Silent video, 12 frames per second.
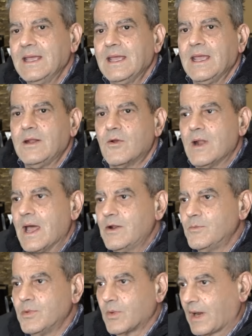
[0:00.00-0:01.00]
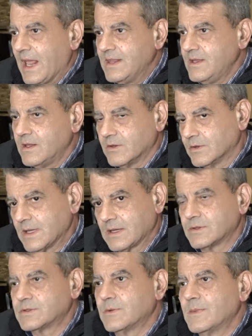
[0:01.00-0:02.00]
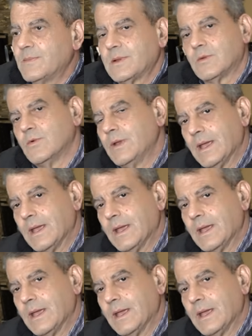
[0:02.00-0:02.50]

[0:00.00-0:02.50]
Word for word: e non hanno più reddito, ecco, insomma, per cui